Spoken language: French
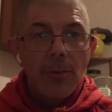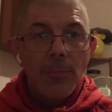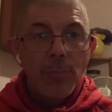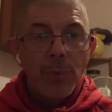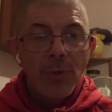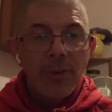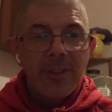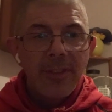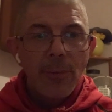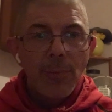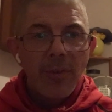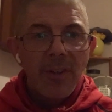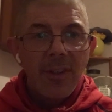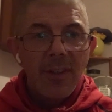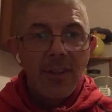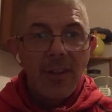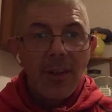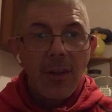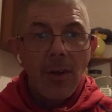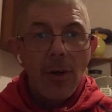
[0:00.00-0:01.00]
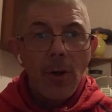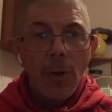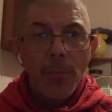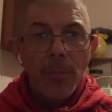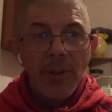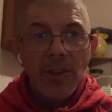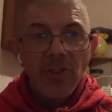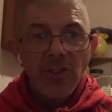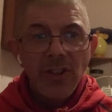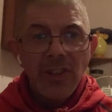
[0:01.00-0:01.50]
pour savoir en
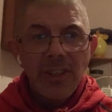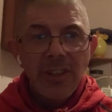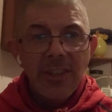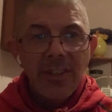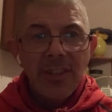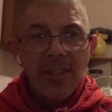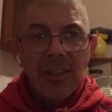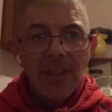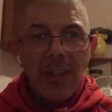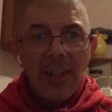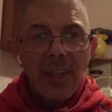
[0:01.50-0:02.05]
Belgique